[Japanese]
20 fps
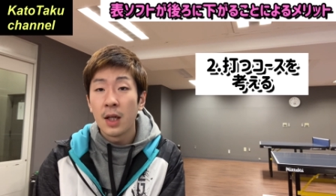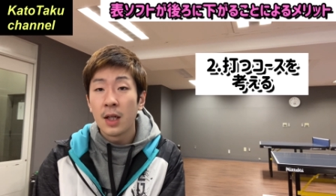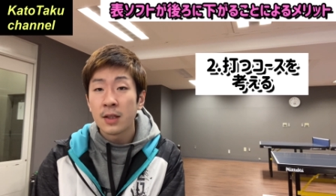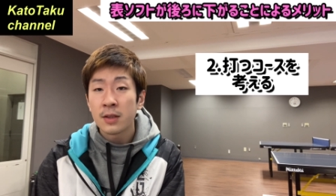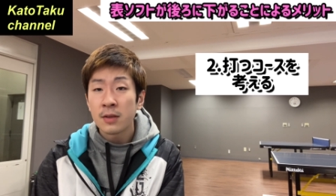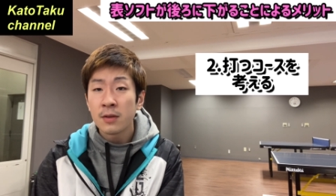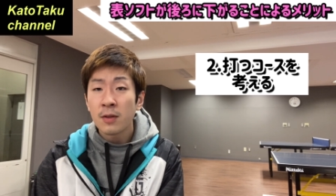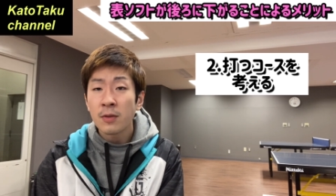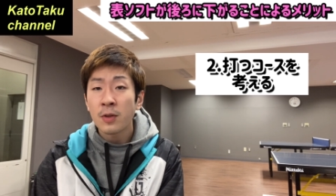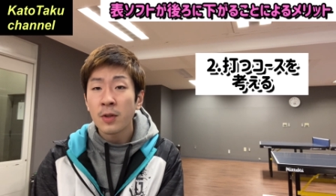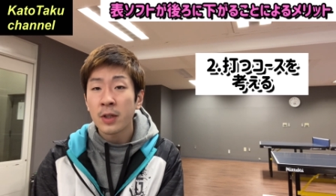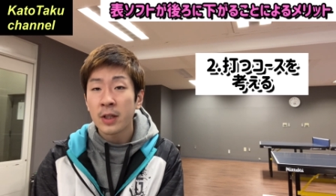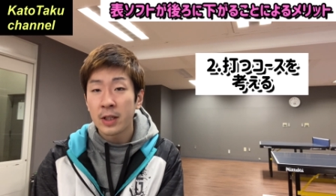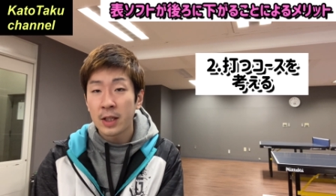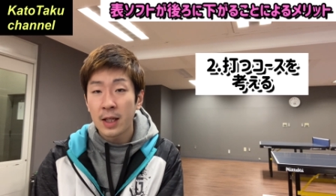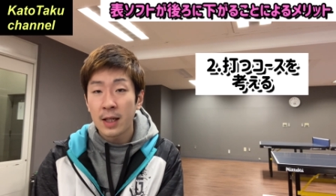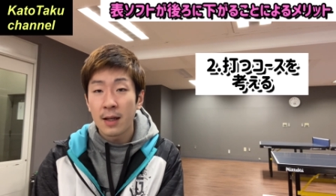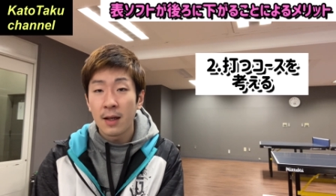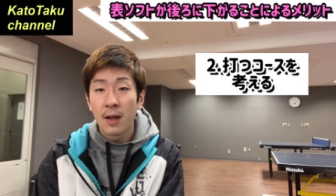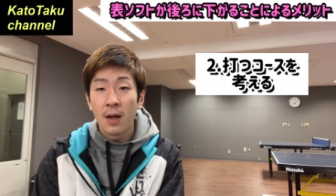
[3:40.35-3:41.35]
その時
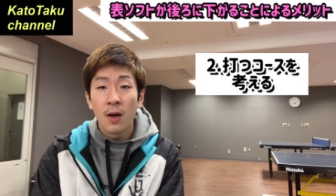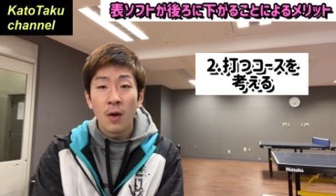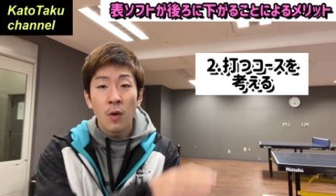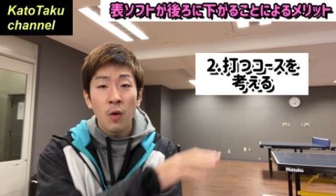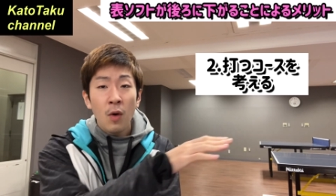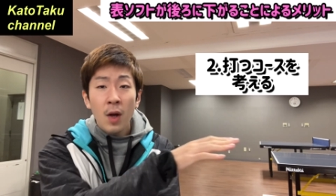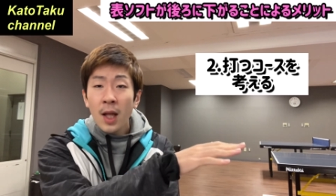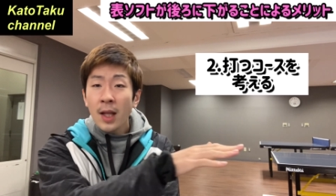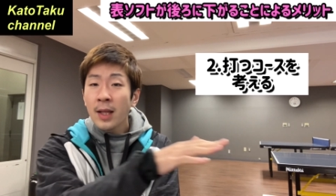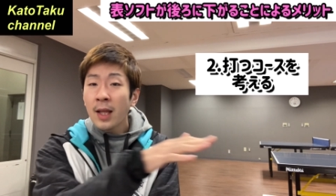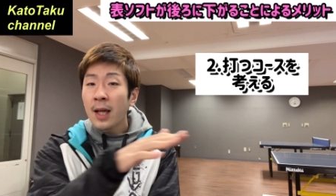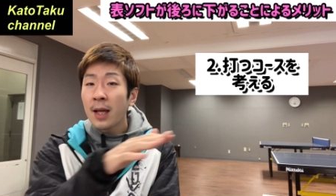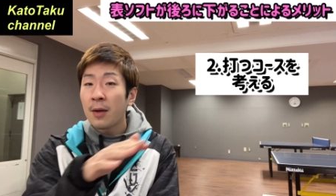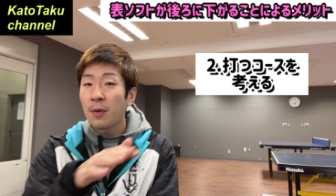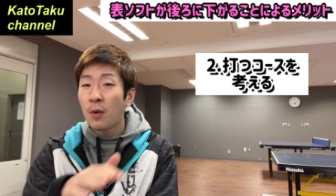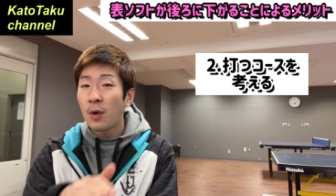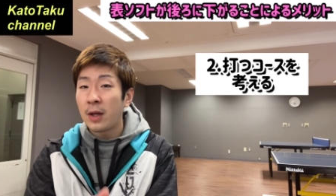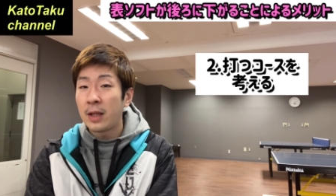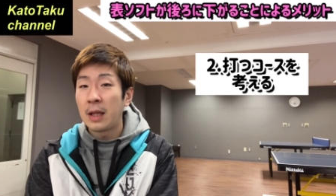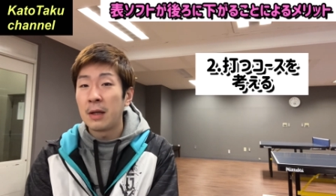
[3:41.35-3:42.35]
に、フォア対
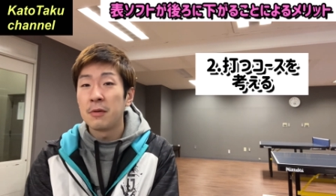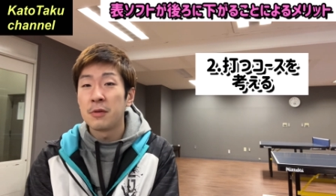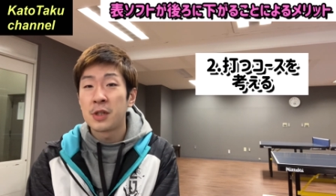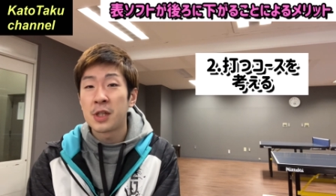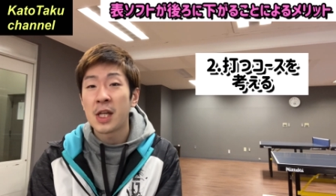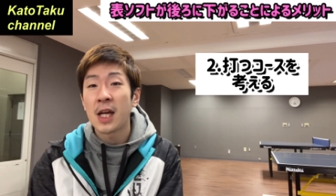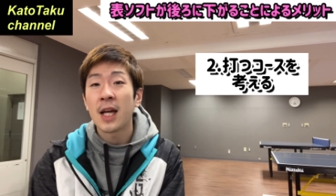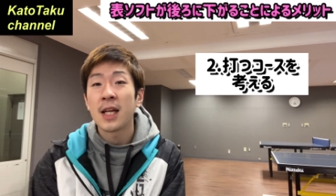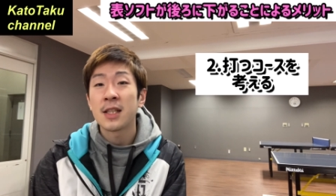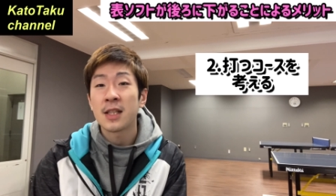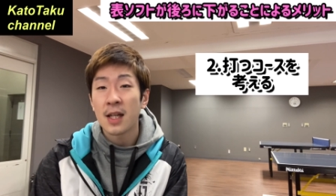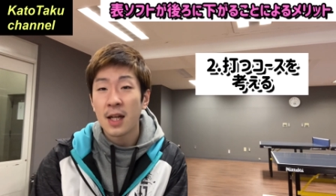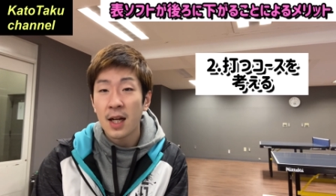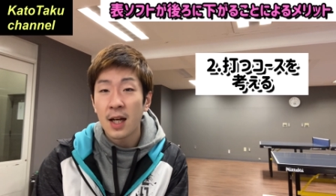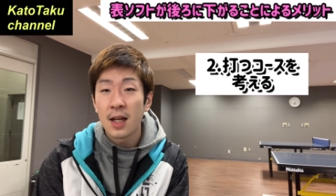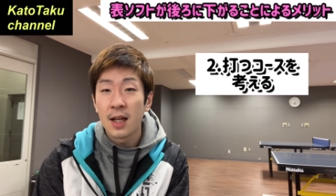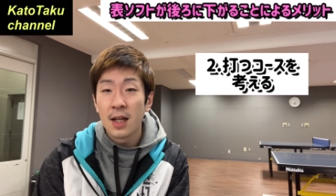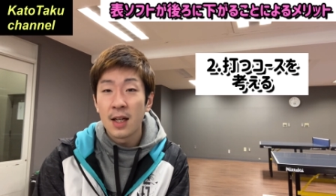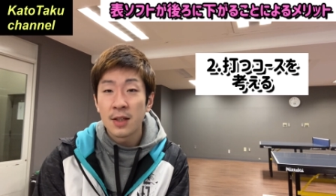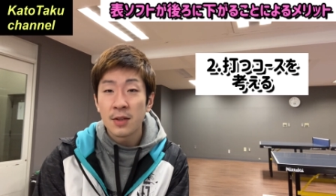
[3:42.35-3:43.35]
フォアで打ち合いした
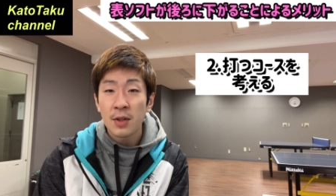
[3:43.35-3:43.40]
ら、